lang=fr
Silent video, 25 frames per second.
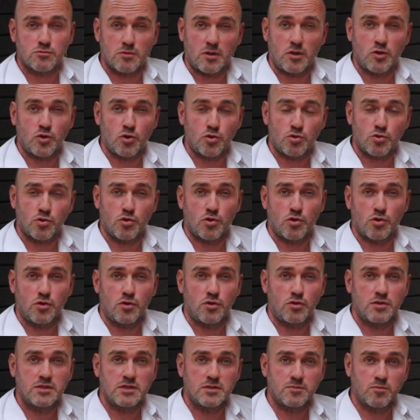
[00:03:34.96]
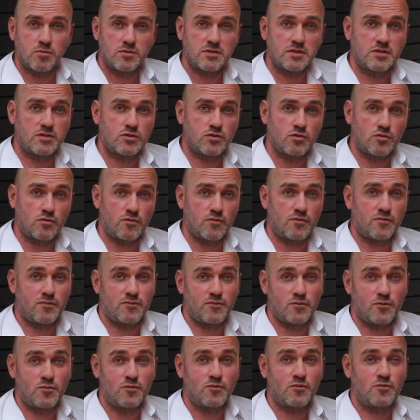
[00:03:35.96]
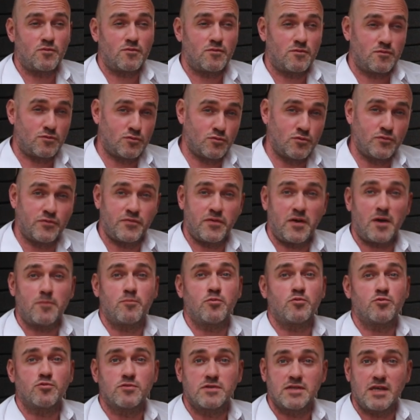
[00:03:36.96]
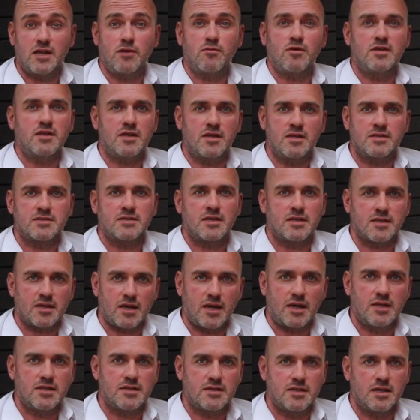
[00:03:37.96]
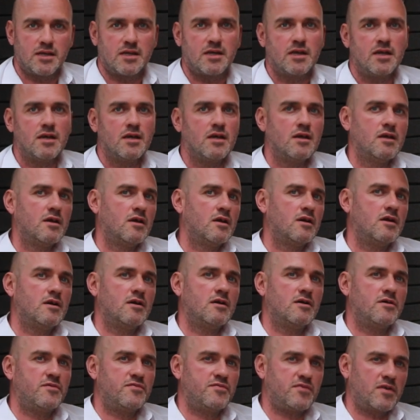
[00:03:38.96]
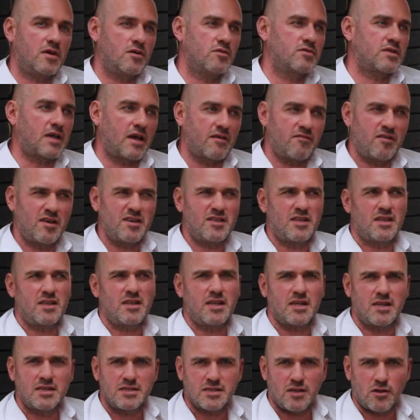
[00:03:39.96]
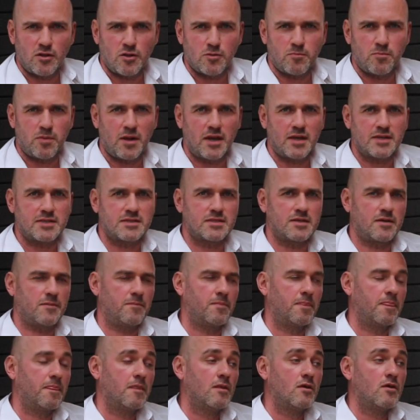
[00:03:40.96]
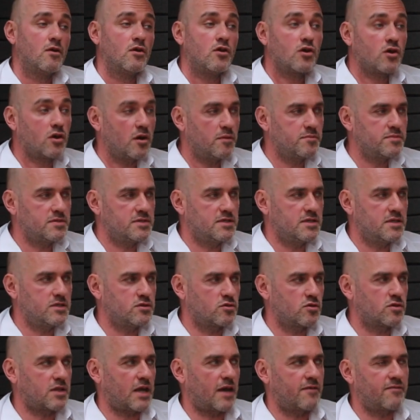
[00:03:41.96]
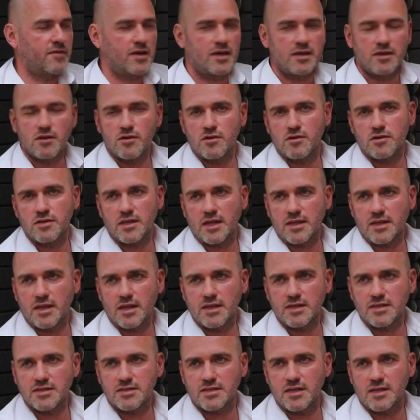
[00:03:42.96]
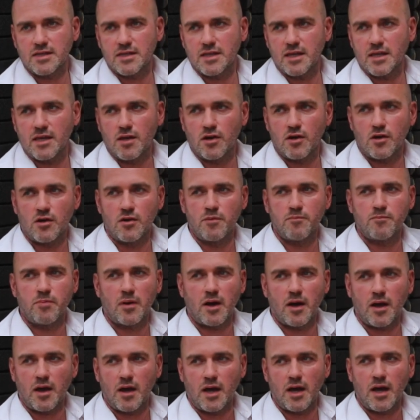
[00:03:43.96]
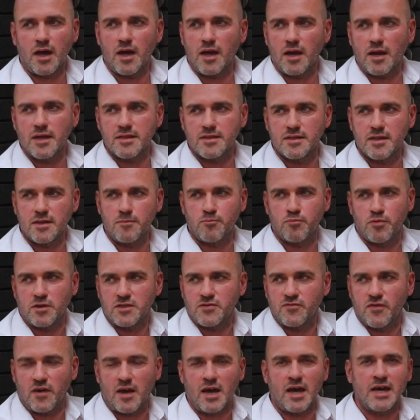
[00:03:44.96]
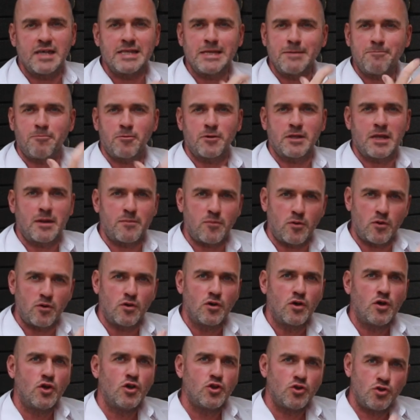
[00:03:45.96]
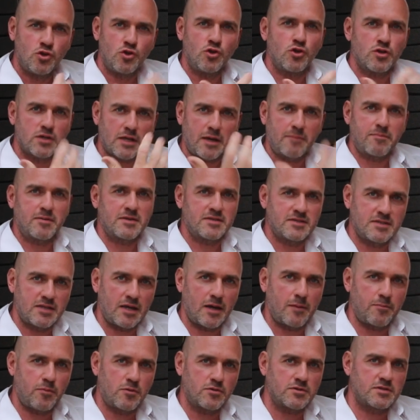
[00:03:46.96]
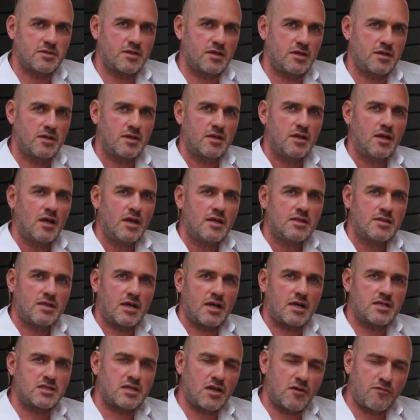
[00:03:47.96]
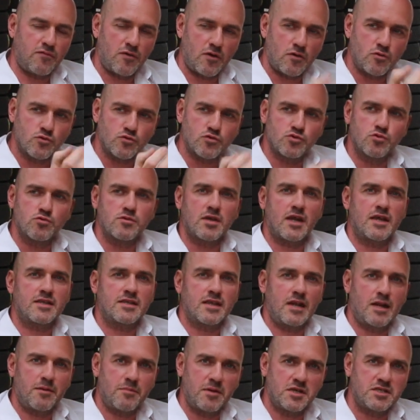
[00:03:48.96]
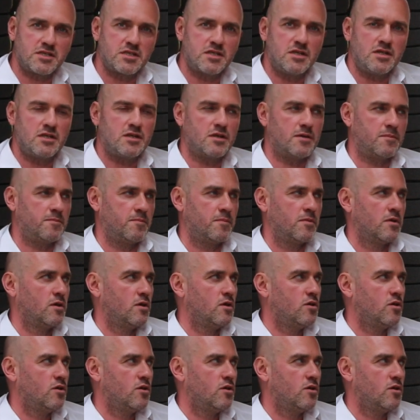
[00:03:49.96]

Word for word: qui sont à notre euh, disposition vont tout faire pour nous éloigner de cette réalité. Euh, faire le travail d'analyse à notre place, comme si ce travail d'analyse n'était pas un, était, pouvait se faire indépendamment de notre capacité à penser. C'est-à-dire chaque fois qu'on sous-traite à la machine